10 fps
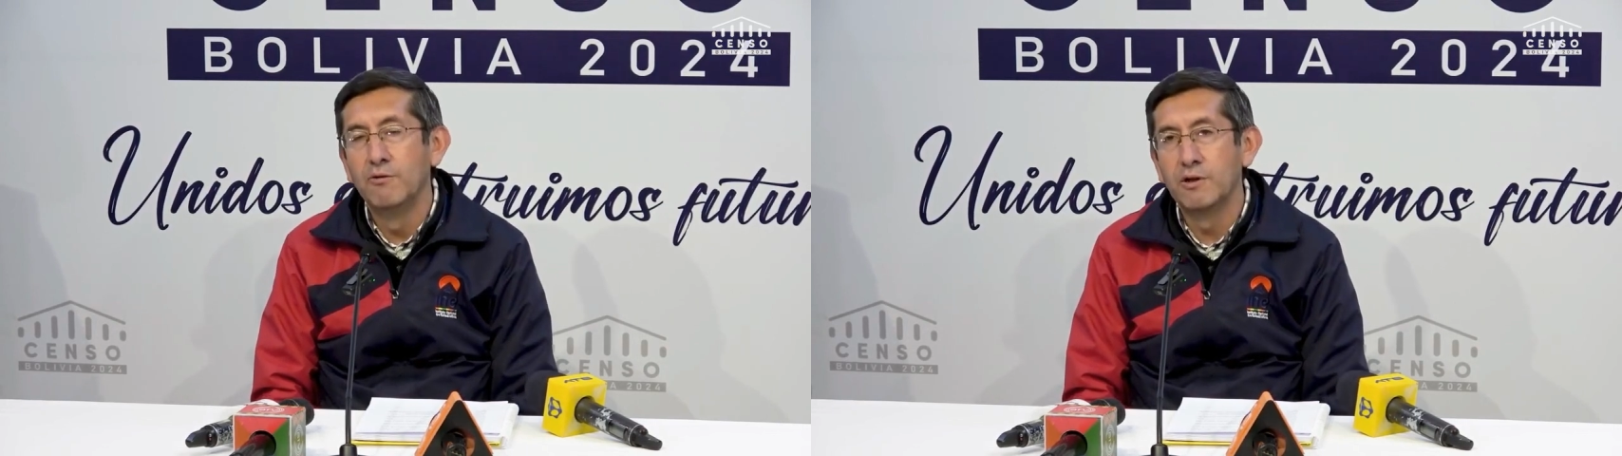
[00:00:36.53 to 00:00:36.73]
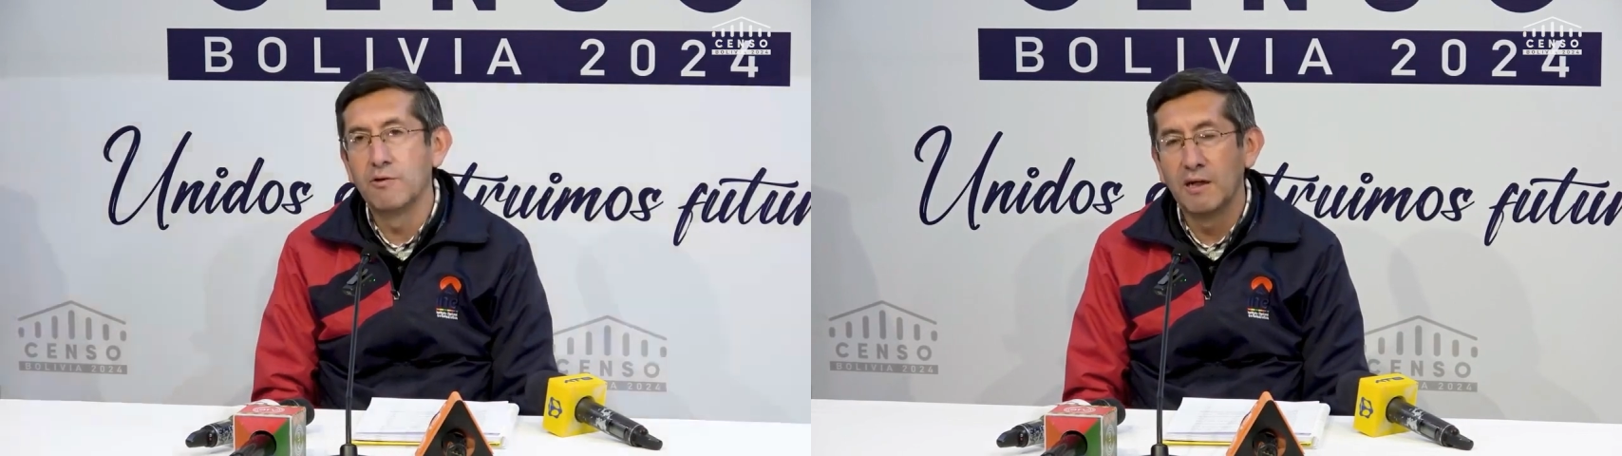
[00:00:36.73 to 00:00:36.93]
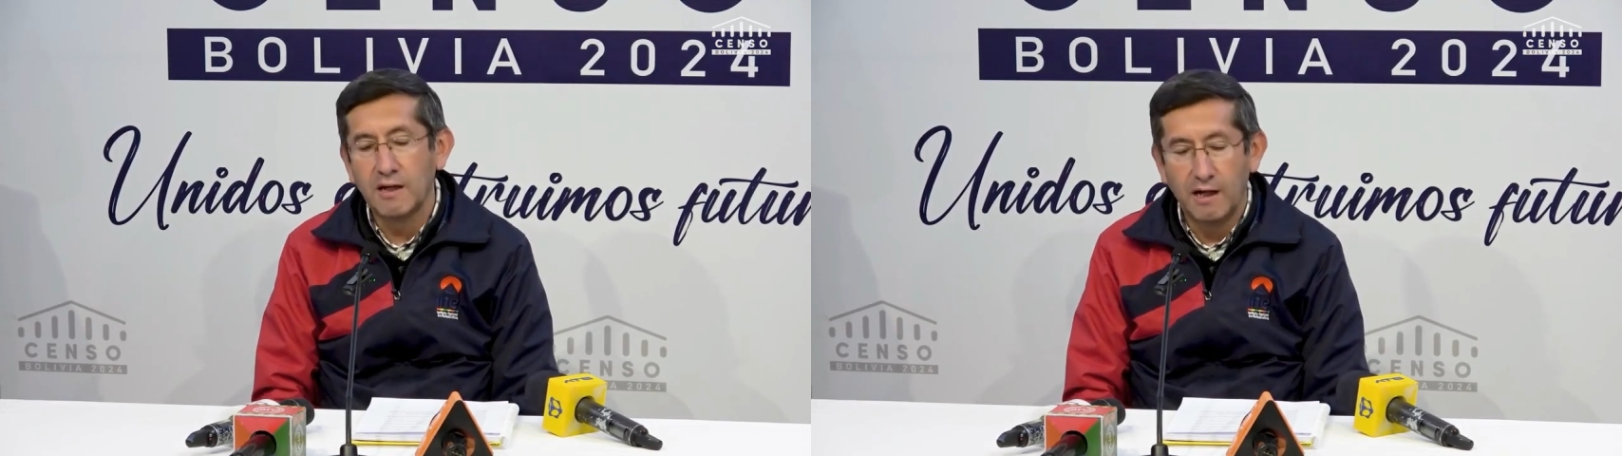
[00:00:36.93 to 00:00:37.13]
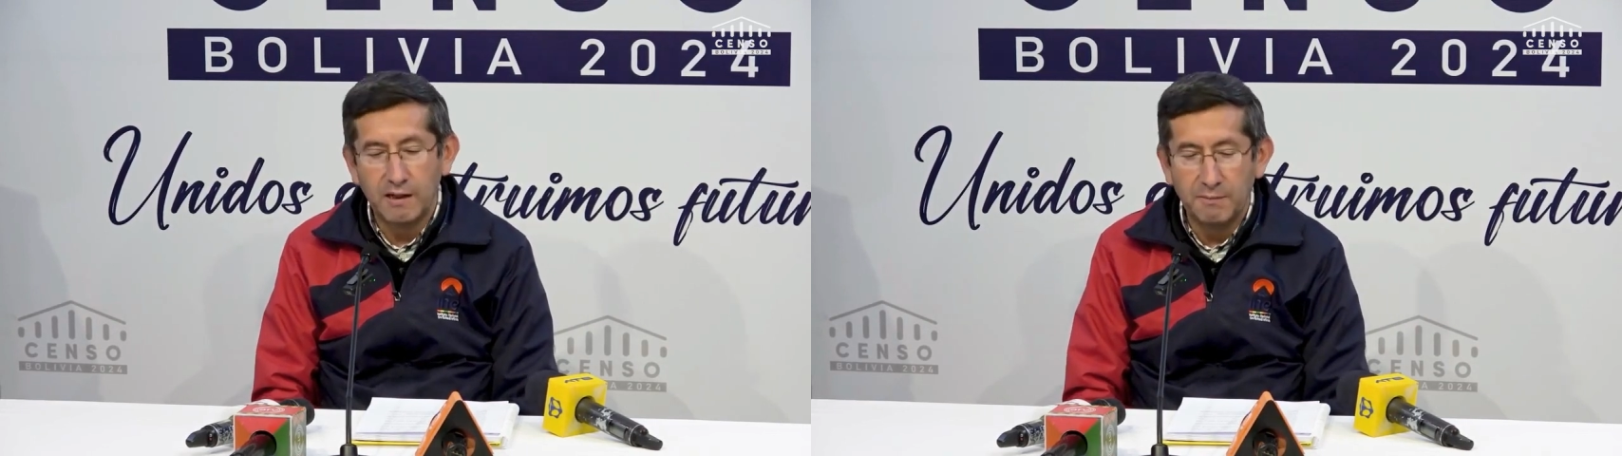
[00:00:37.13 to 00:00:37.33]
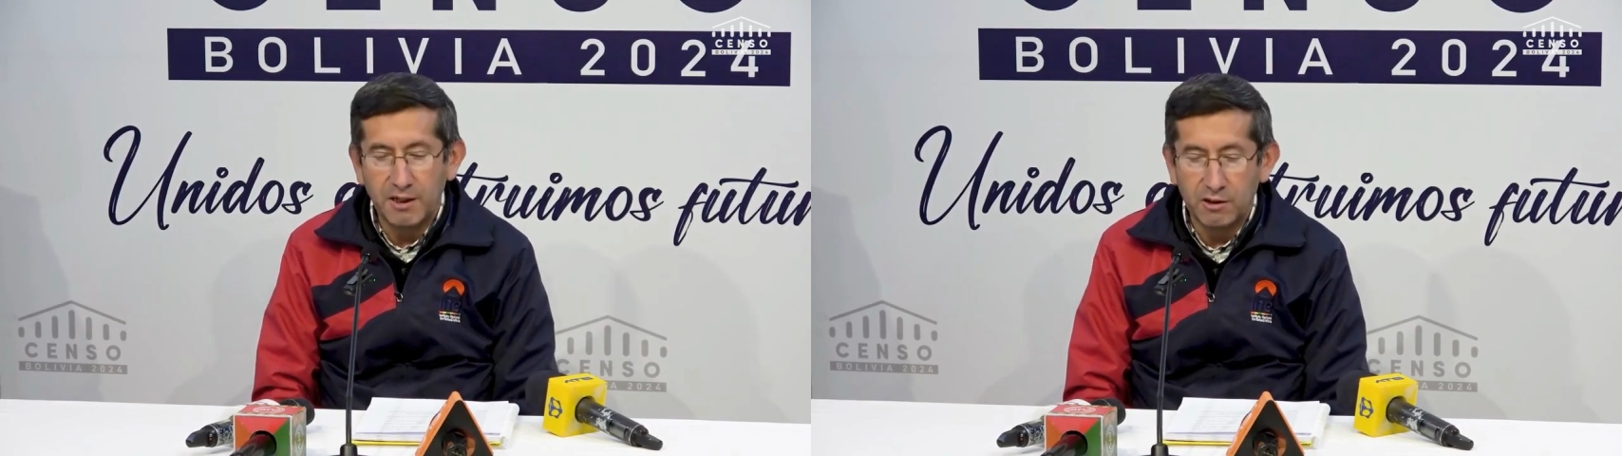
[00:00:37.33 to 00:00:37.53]
Nuestro
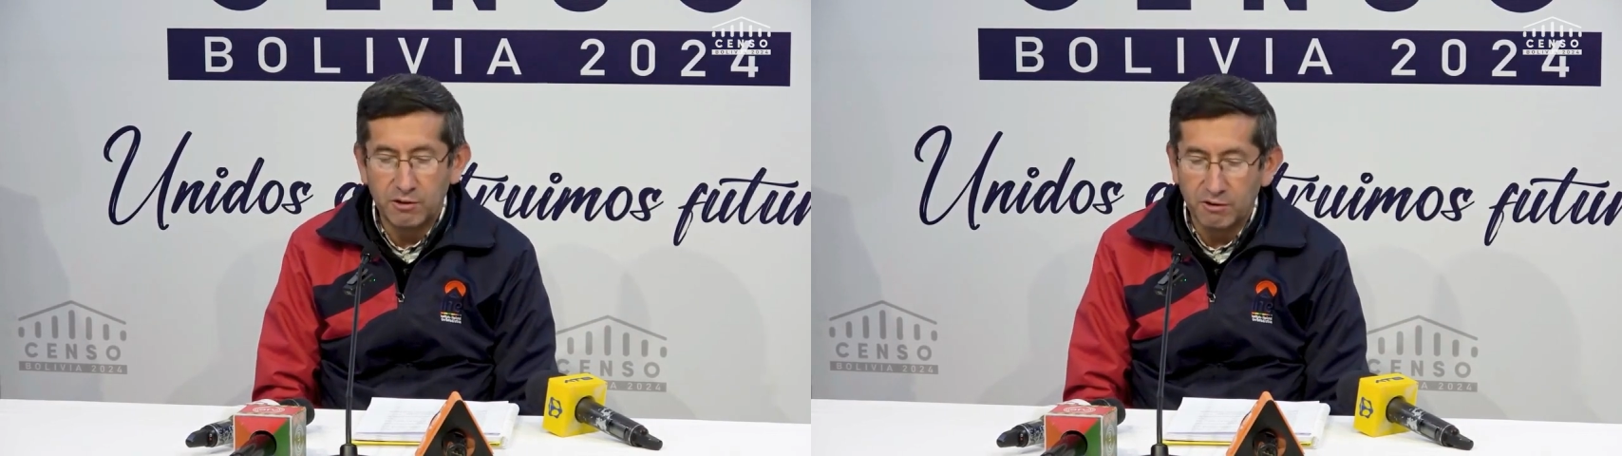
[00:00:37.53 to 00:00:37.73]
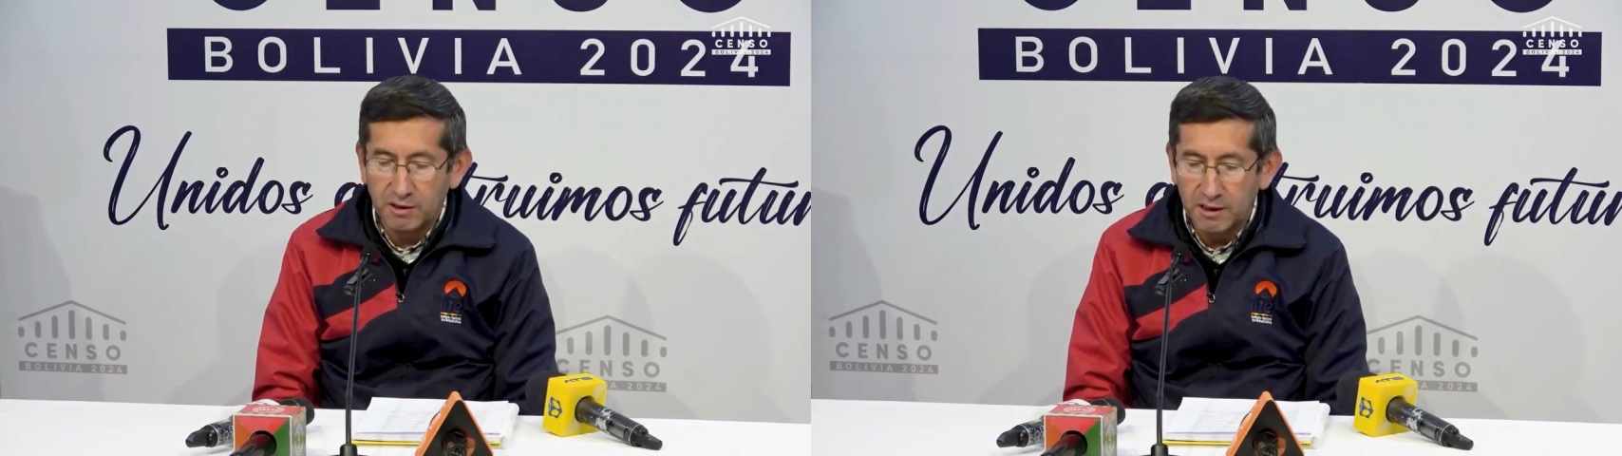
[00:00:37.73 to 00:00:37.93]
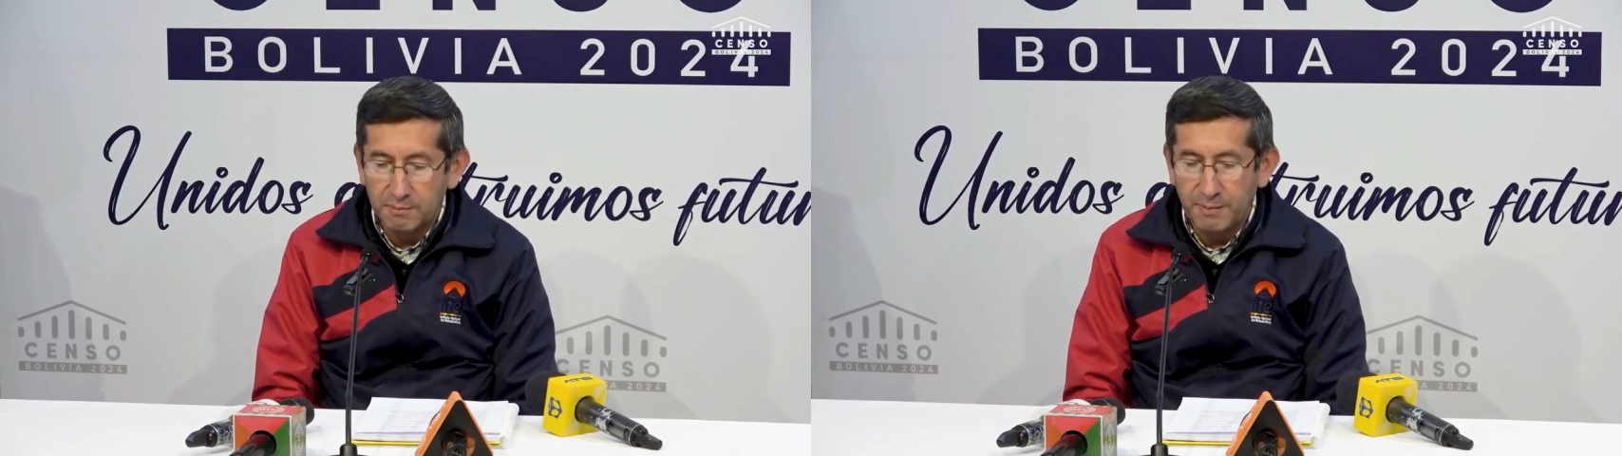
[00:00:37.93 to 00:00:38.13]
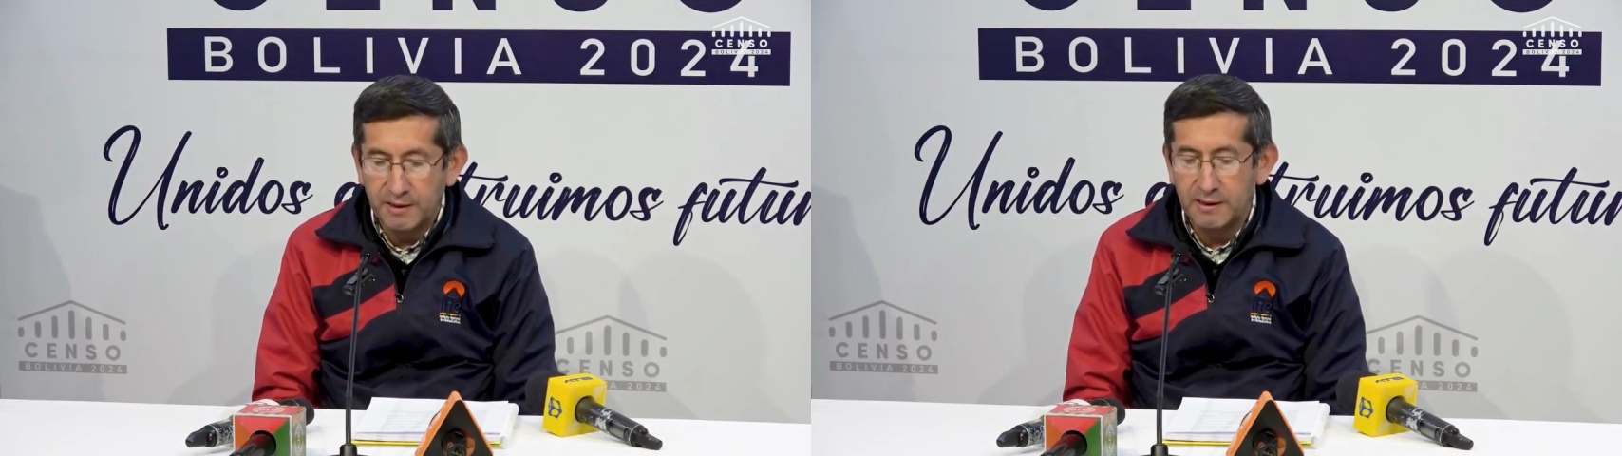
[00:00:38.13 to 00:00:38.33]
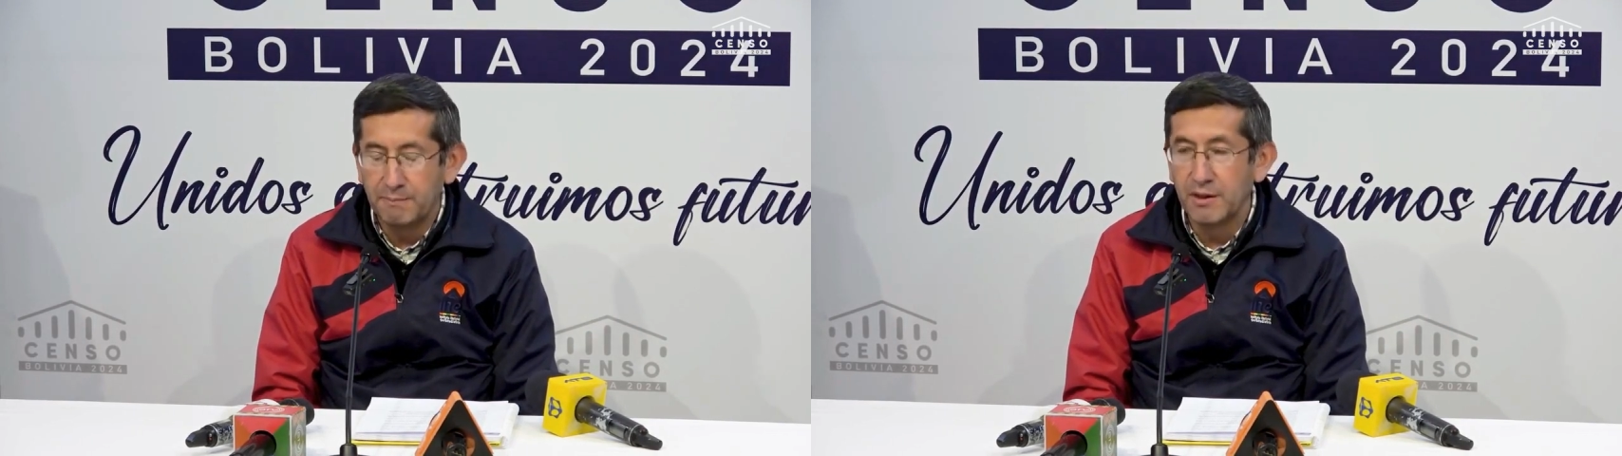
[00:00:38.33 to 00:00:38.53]
alcalde Víctor Quispe se